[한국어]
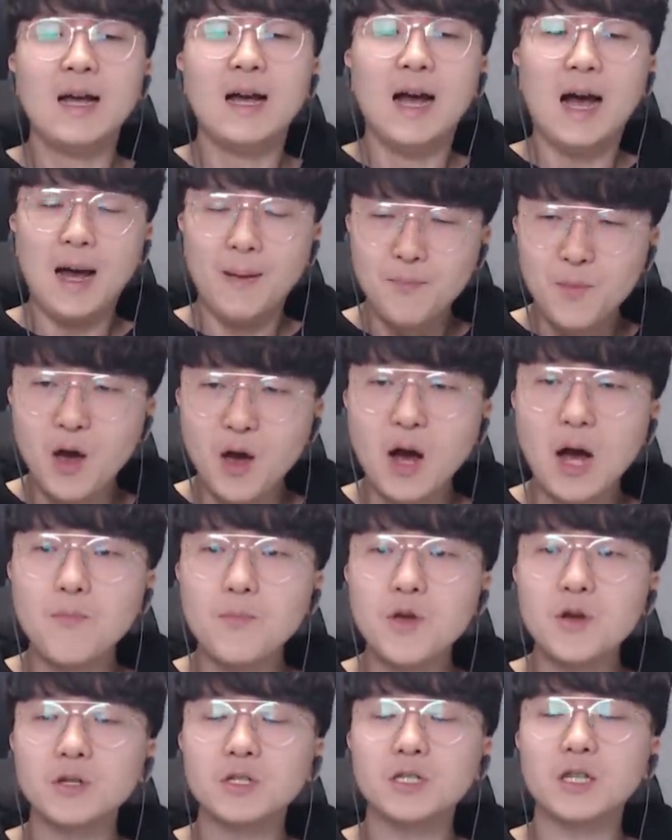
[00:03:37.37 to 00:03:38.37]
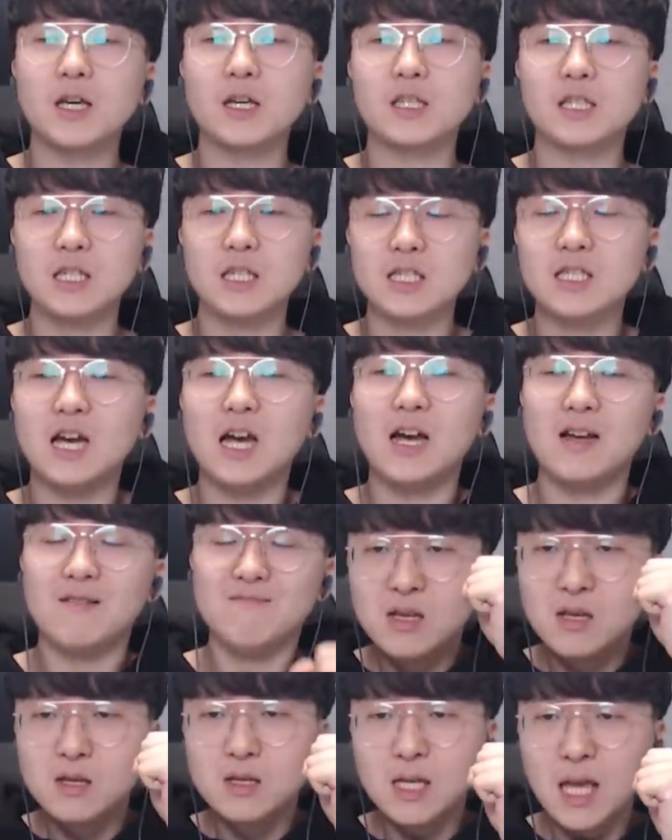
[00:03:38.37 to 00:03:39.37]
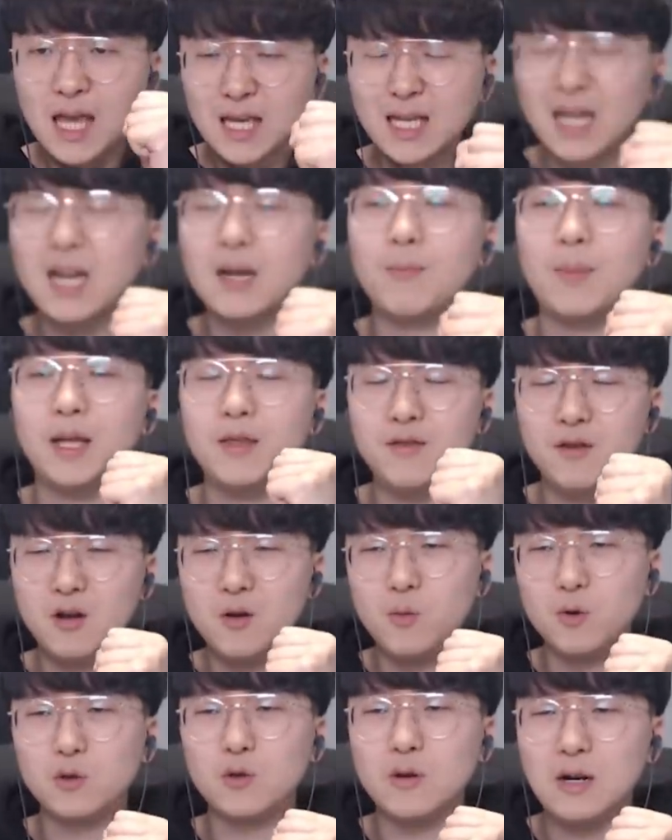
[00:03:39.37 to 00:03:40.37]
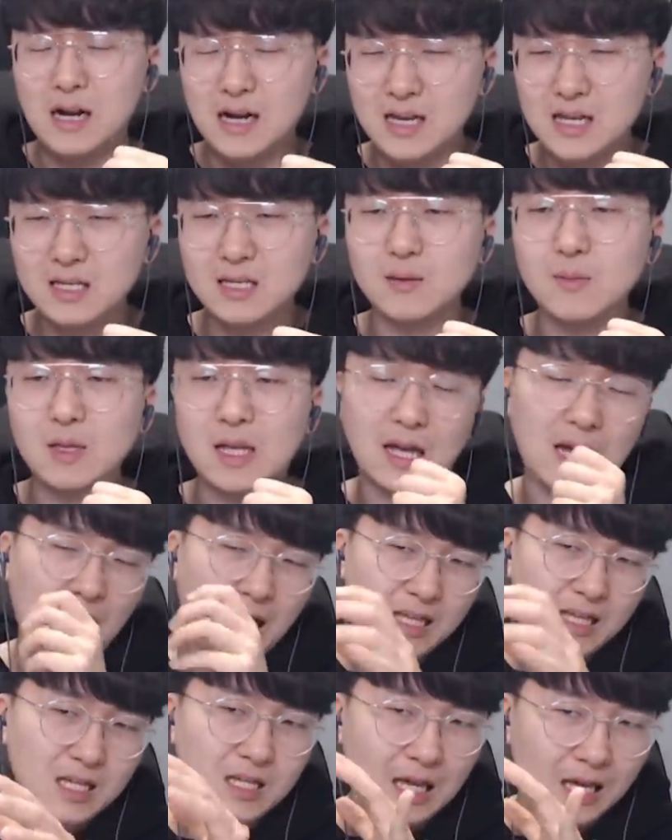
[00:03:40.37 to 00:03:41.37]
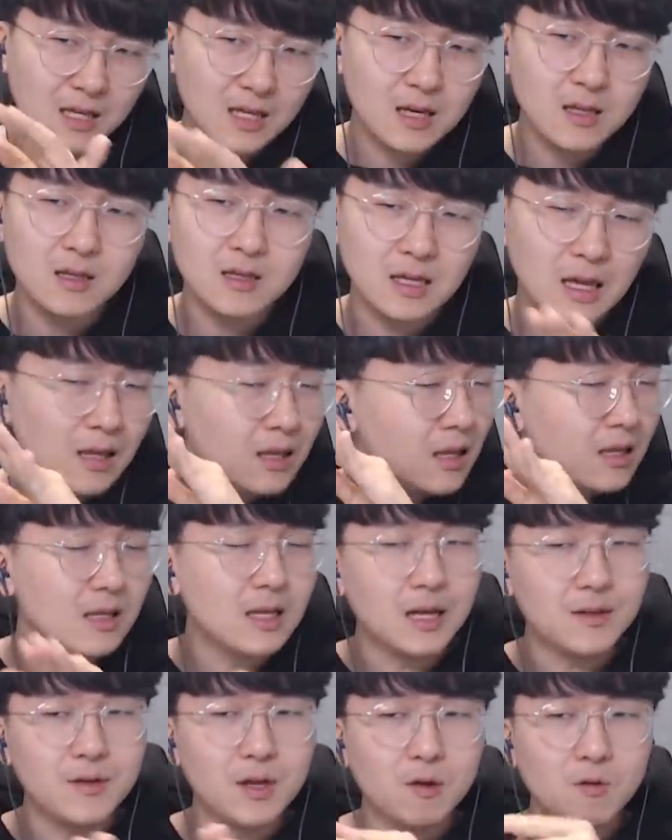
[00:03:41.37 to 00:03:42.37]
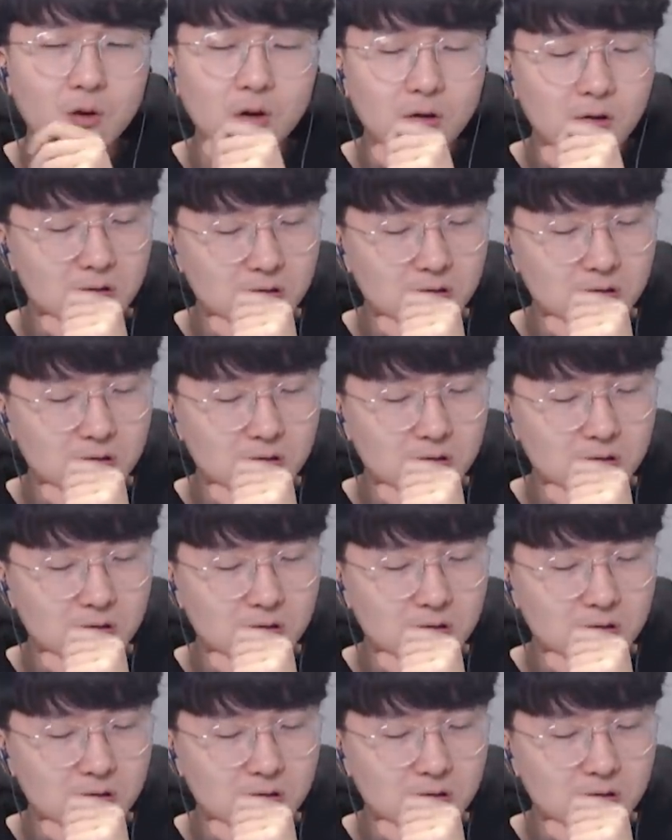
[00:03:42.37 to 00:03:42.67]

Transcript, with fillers: 한 명한 한 명씩 진짜 세 사람 만들어 보도록 하겠습니다. 아직 예제는, 예능은 안 되고